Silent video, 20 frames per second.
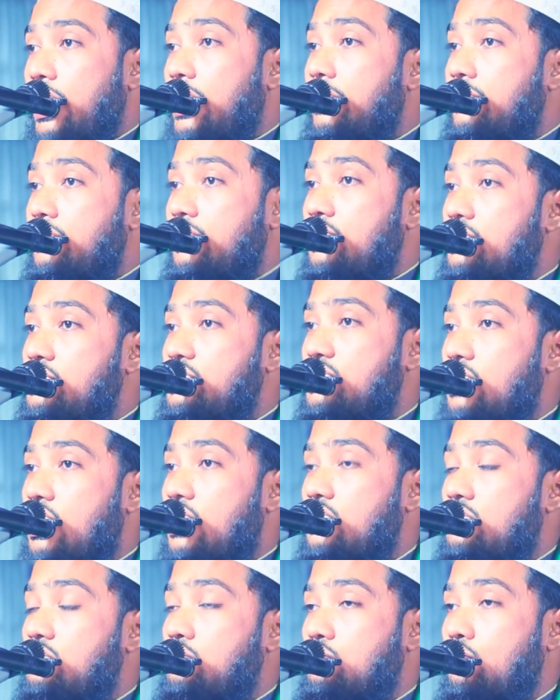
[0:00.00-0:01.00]
এই
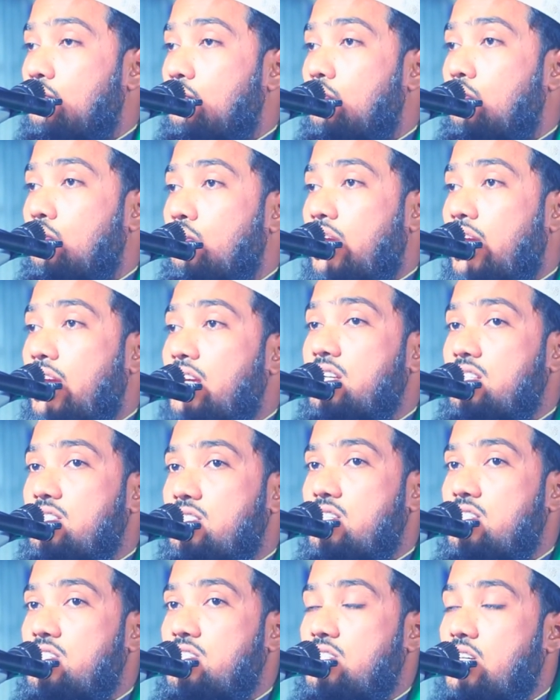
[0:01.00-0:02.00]
দৃষ্টান্ত এই
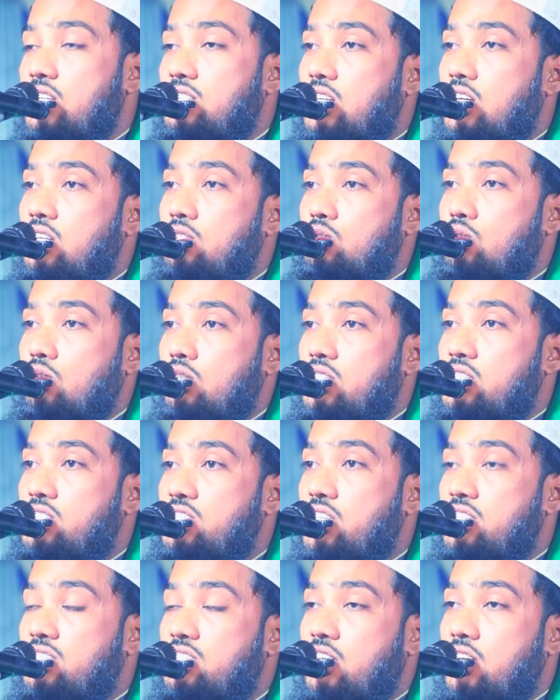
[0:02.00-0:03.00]
শিষ্টাচার চলে
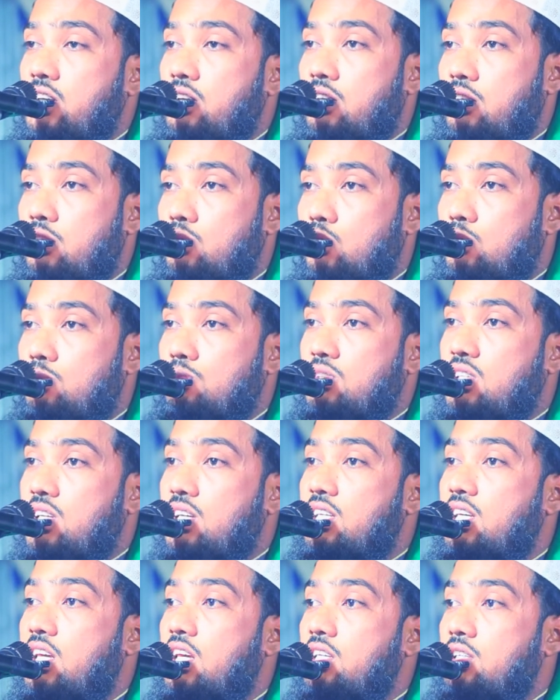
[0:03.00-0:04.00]
এসেছে রুম
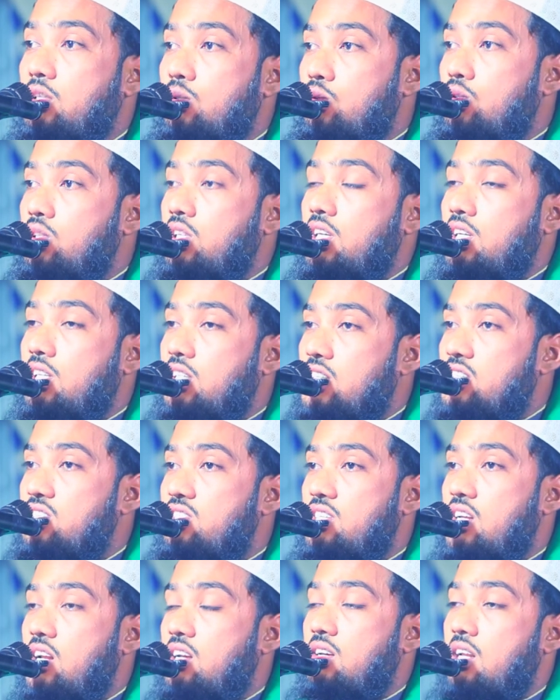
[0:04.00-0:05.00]
থেকে ইহুদি
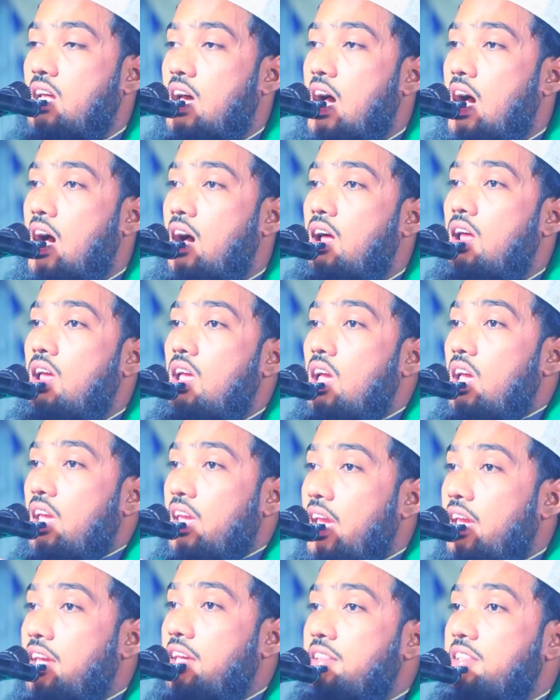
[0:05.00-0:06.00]
খ্রিস্টানরা
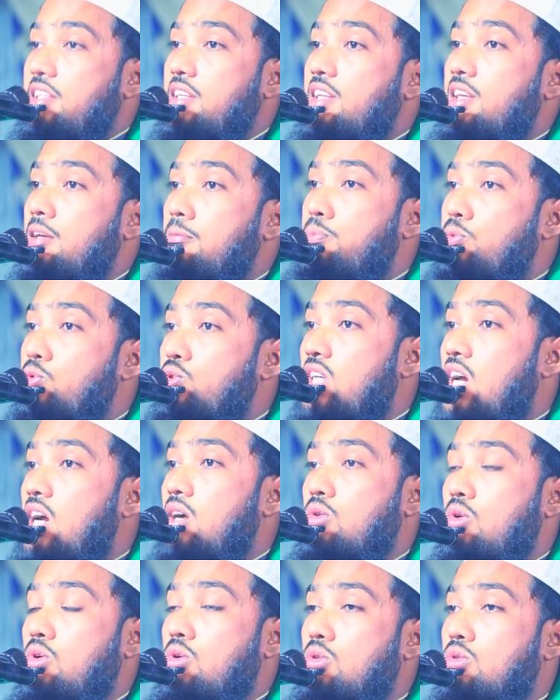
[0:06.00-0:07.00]
এই দিনে পূজা
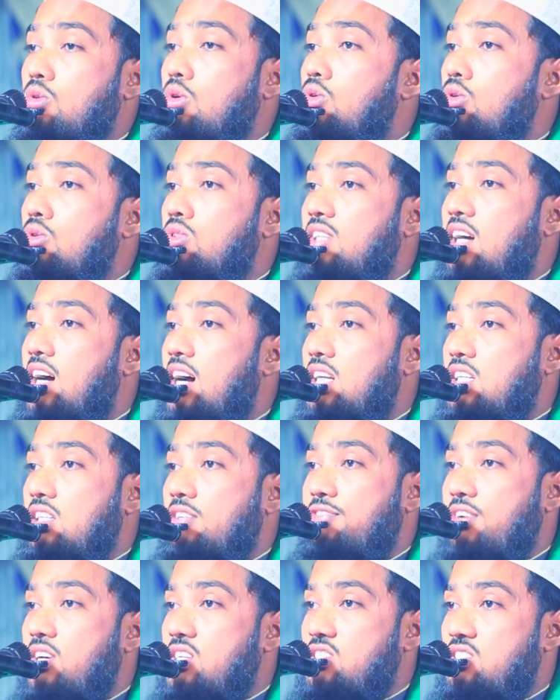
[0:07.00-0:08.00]
করত থার্টি
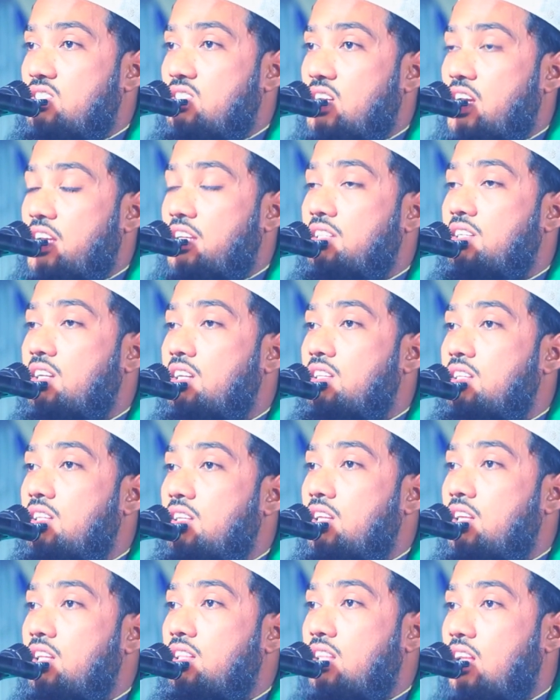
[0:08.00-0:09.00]
ফার্স্ট নাইটের
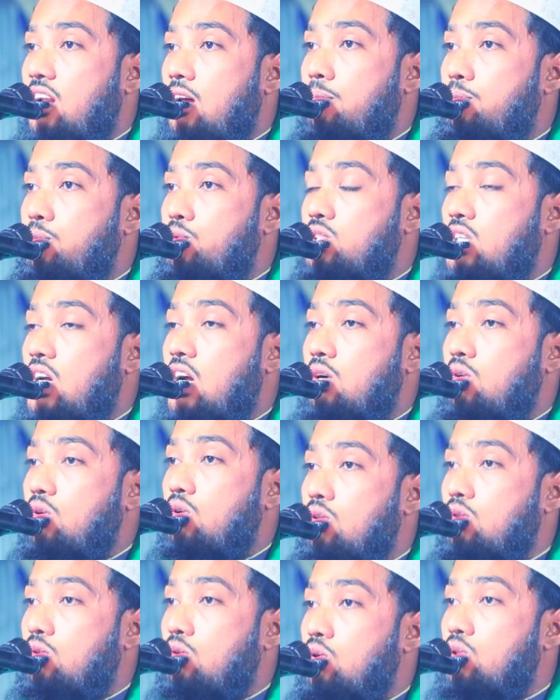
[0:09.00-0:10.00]
দিনে তারা পূজা
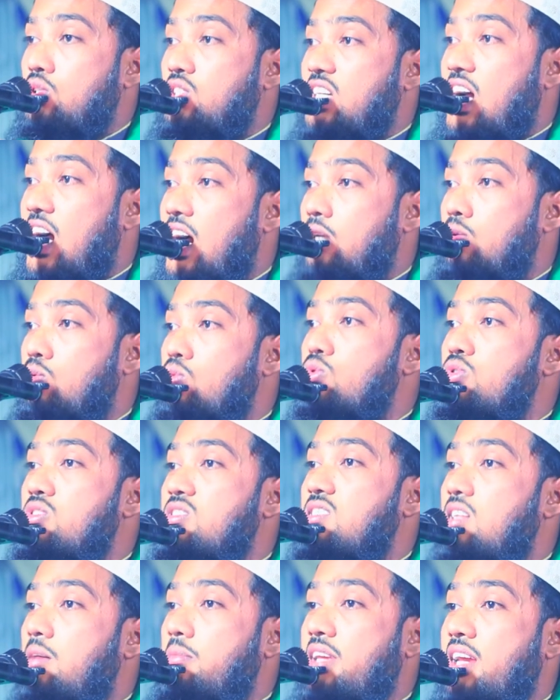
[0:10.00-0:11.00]
করত জানুস
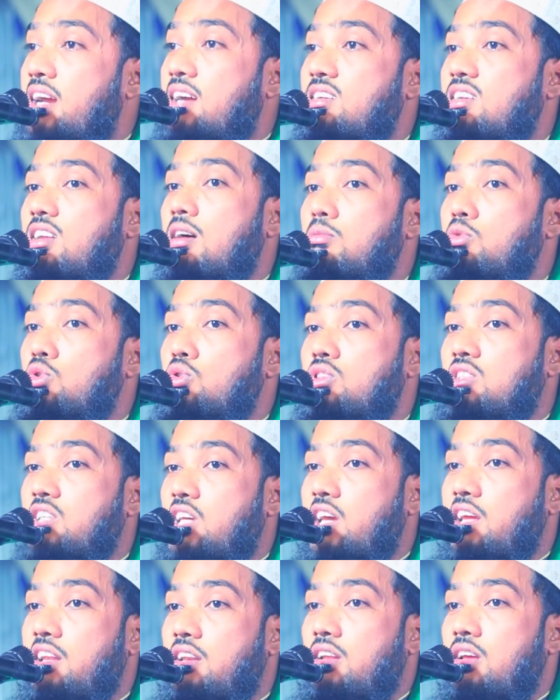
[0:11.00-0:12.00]
নামে একটা
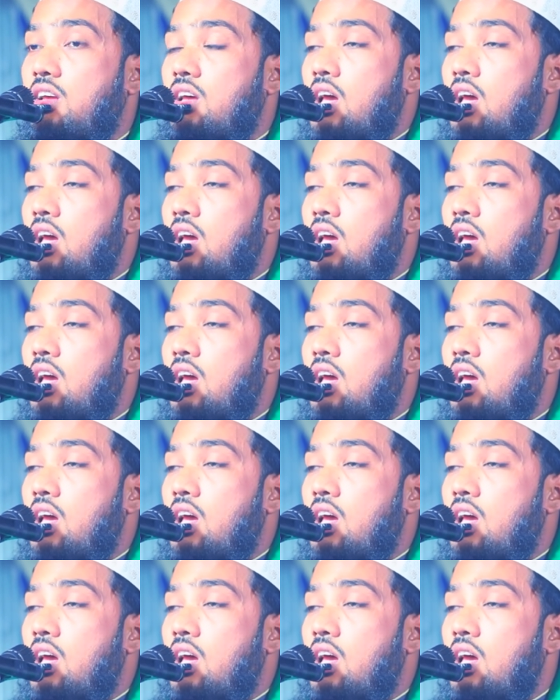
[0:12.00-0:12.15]
মূর্তির